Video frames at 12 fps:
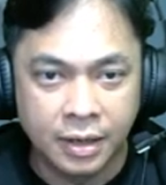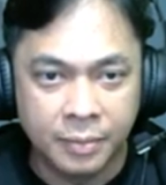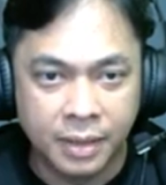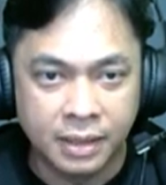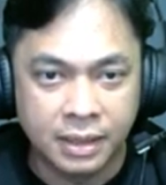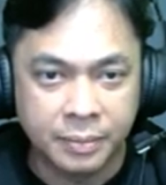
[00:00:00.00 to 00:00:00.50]

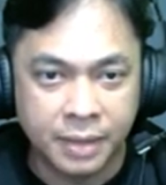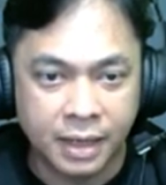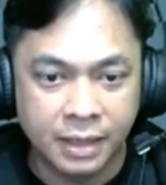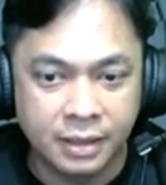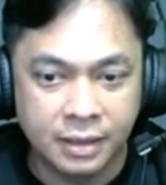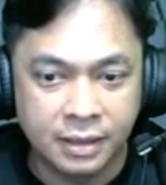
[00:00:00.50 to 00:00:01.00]
mantap
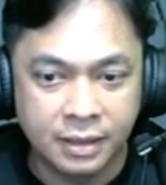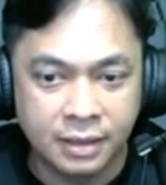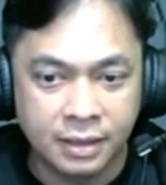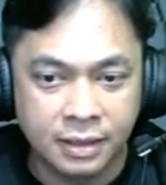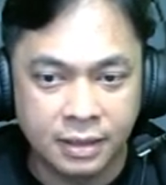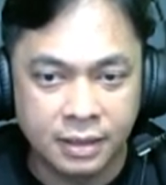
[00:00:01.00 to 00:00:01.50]
kan
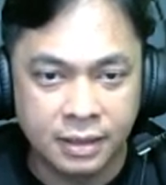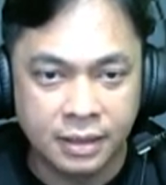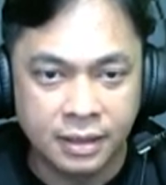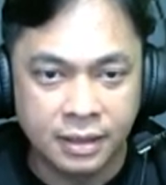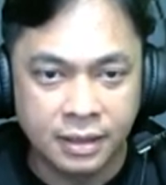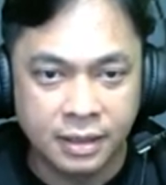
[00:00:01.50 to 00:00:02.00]

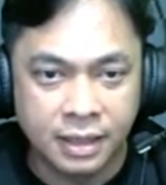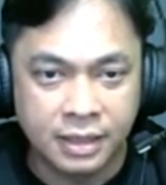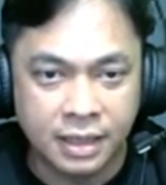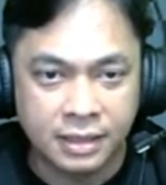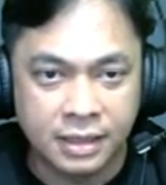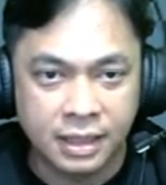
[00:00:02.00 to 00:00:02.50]

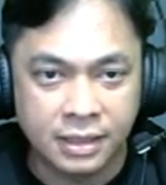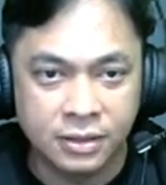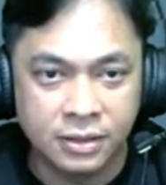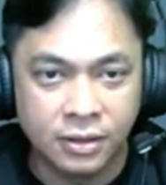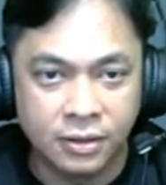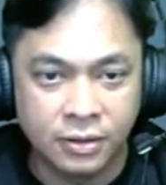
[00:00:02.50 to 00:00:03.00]
cara cerdas
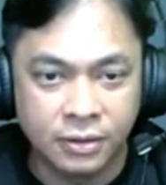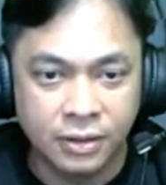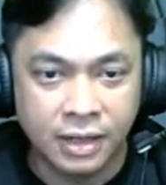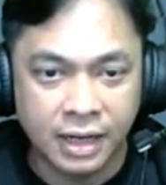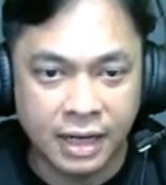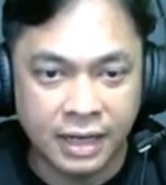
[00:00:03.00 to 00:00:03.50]
dong
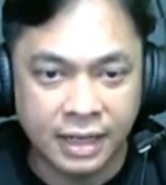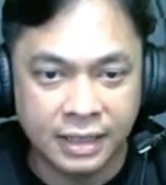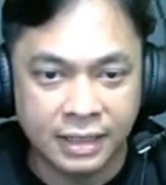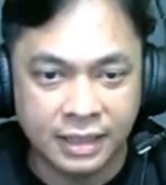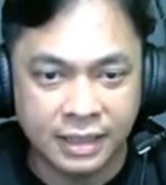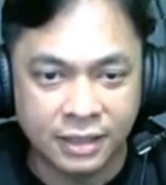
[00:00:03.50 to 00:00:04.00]
wah dan
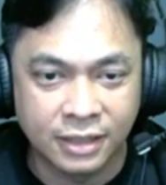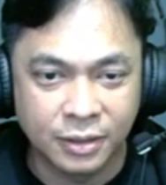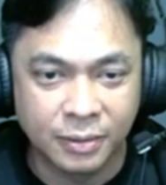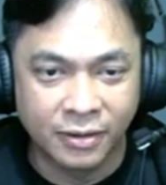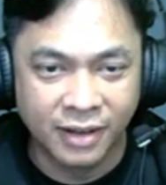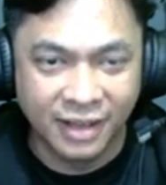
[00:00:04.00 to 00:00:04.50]
ternyata jatuh ke
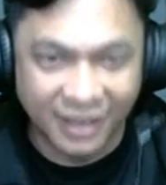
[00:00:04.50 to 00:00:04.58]
bawah